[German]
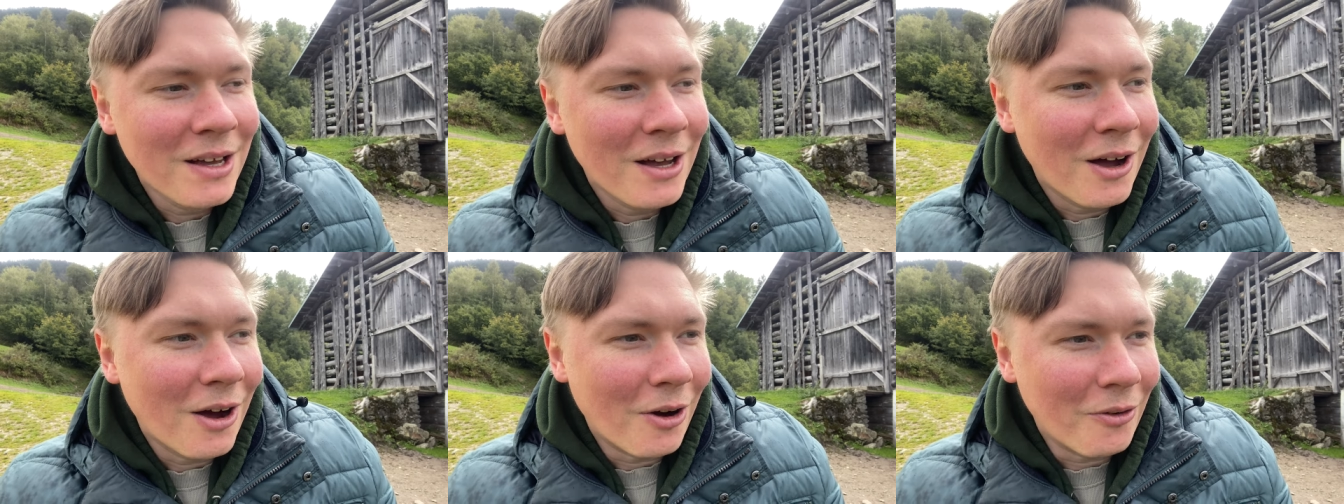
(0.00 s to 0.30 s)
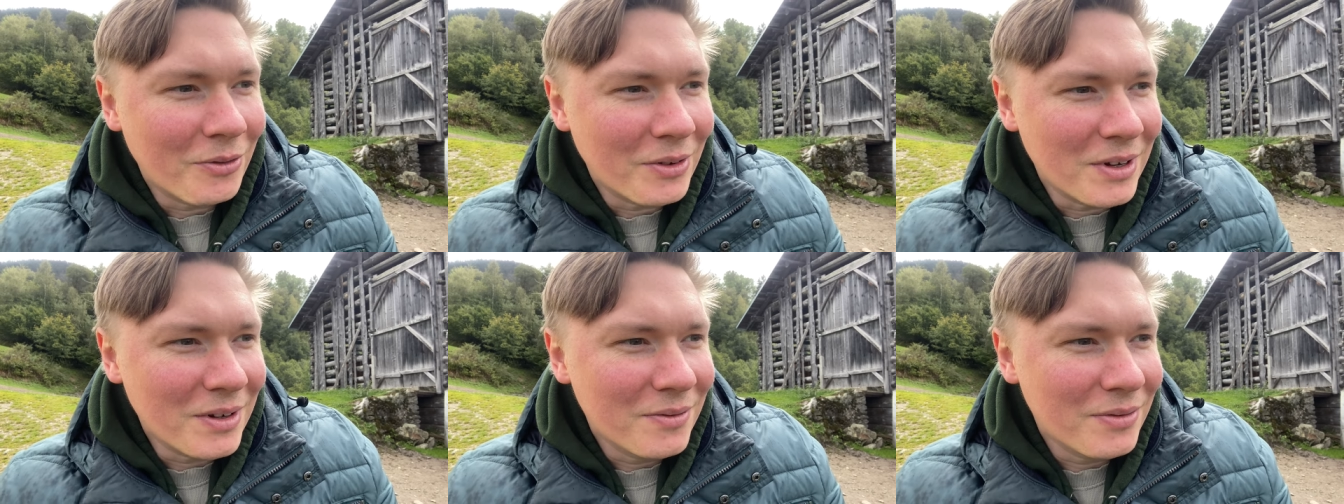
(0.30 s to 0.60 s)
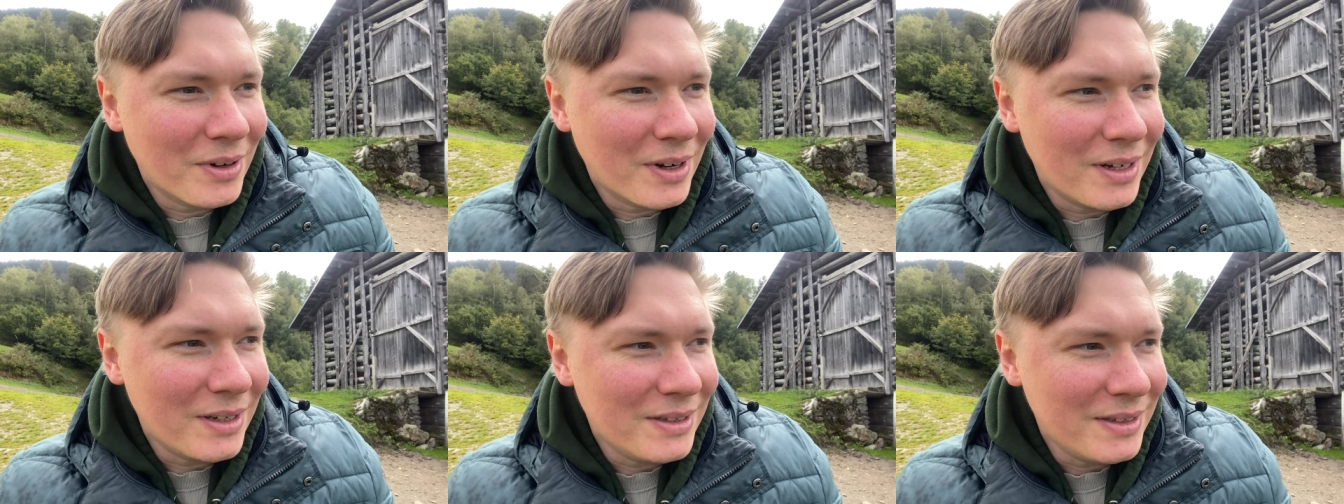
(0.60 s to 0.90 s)
Auf jeden
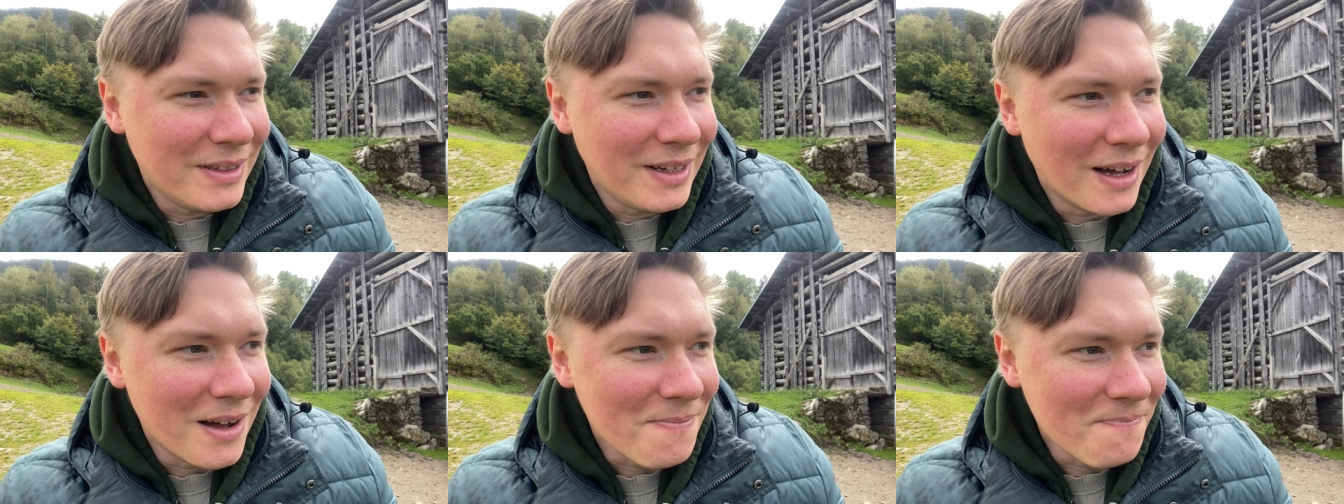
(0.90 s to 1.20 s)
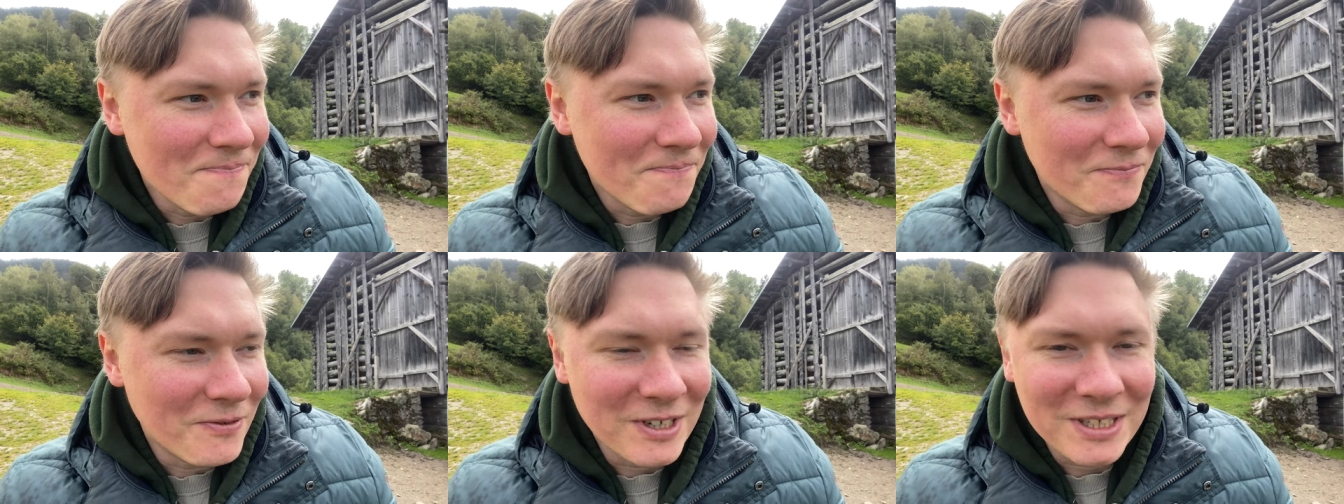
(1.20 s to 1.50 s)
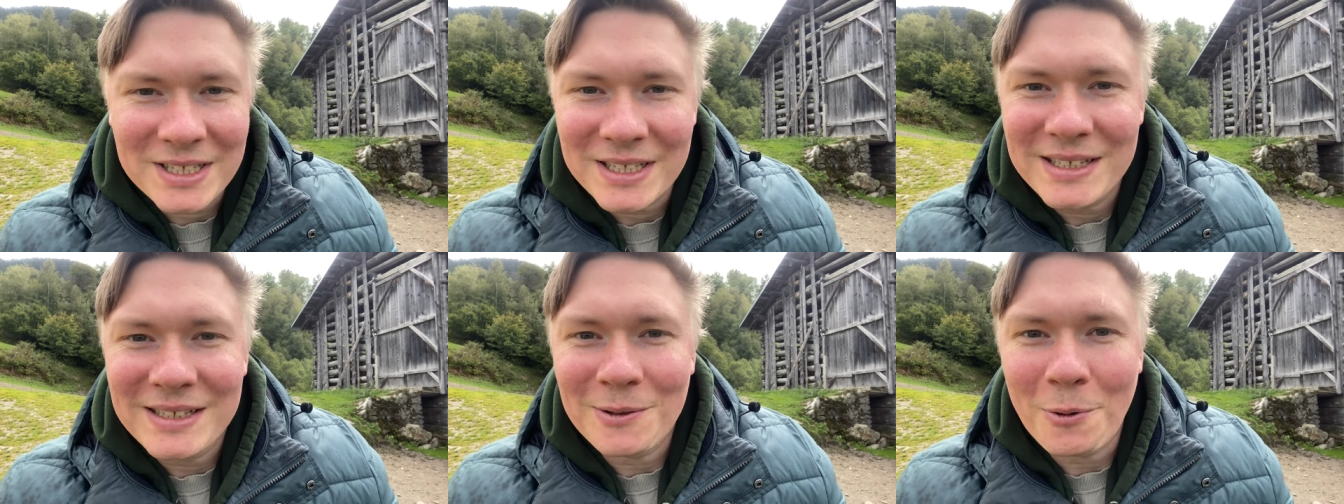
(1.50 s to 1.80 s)
Fall, ja, was
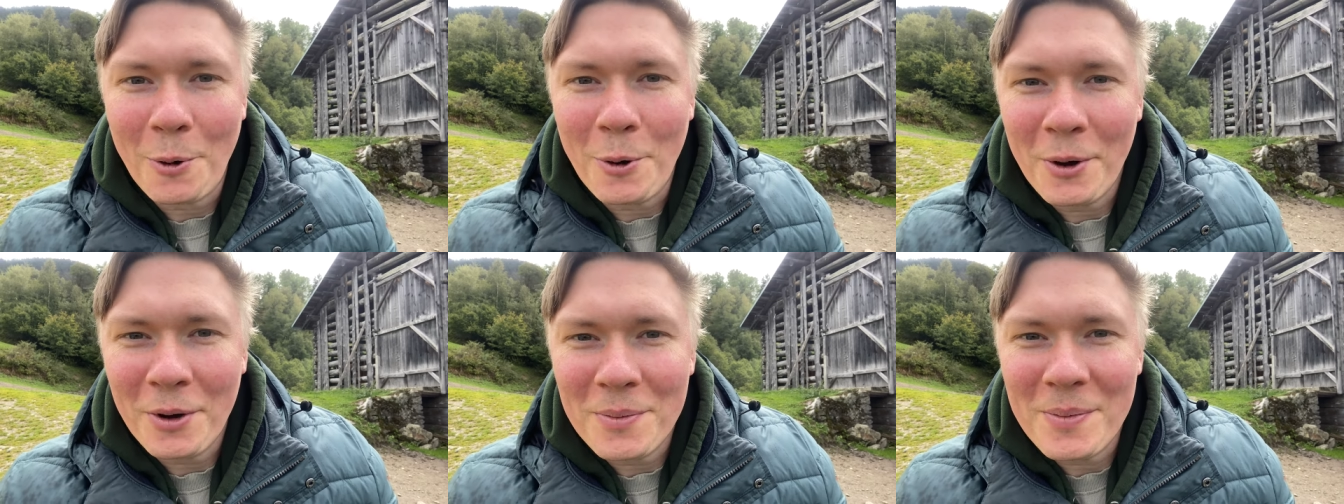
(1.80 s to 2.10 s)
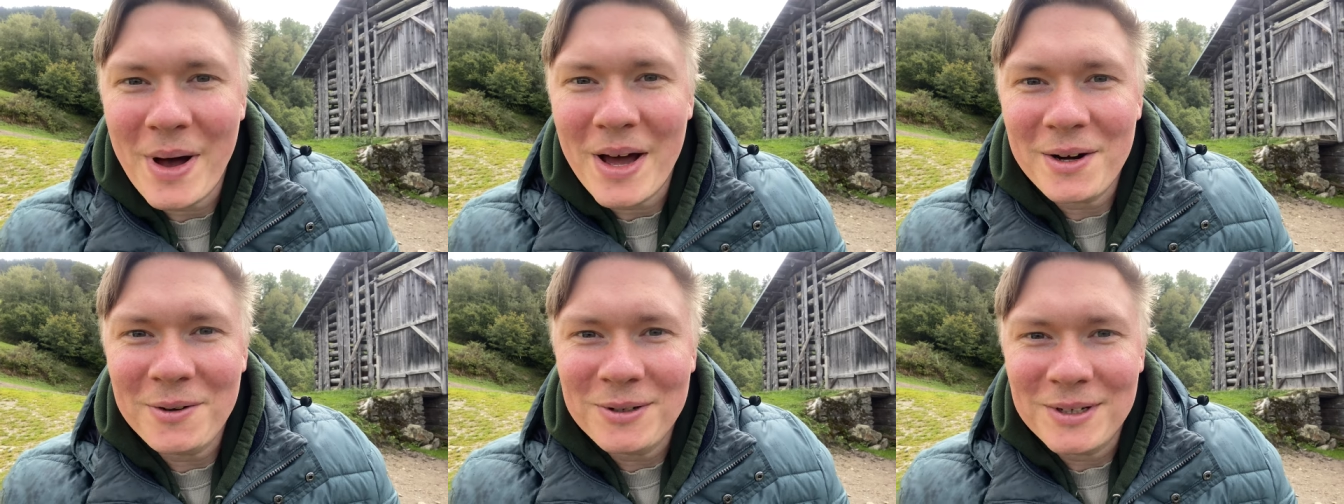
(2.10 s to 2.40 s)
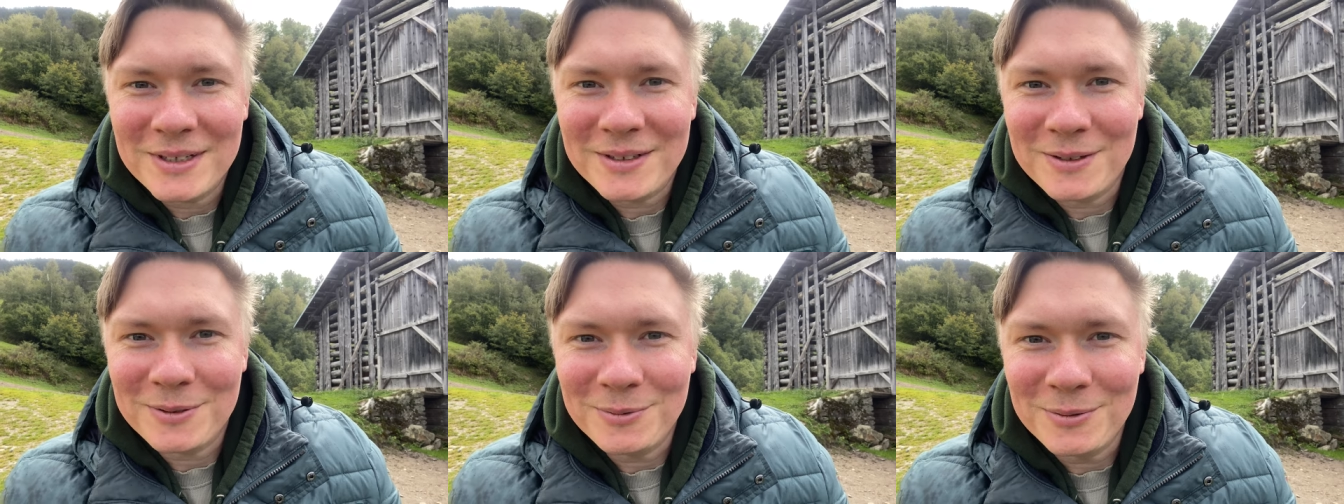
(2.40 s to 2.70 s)
ist eure Meinung
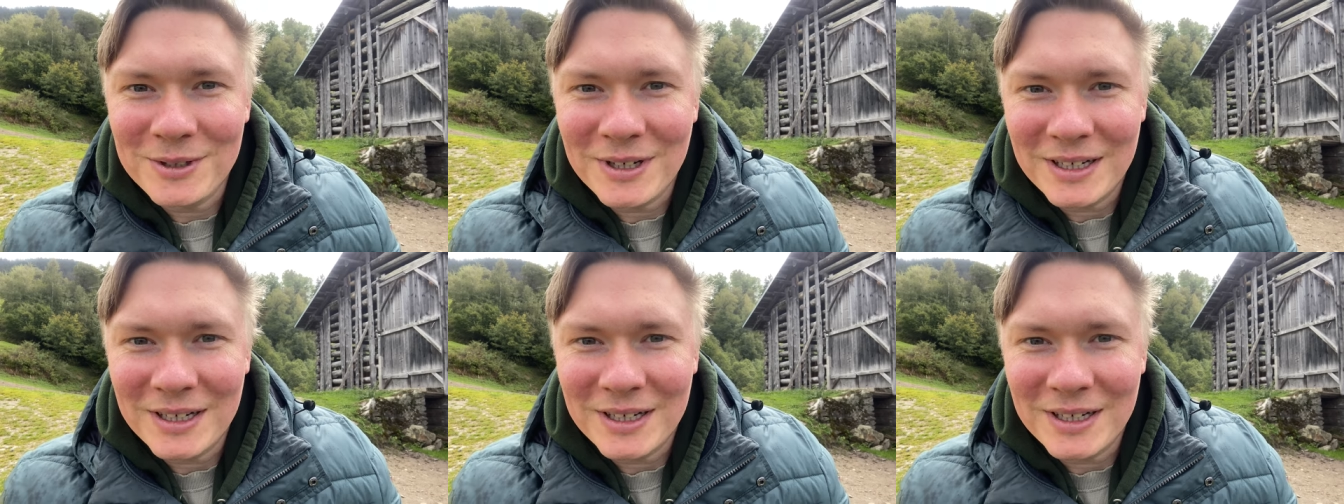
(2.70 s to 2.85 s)
dazu?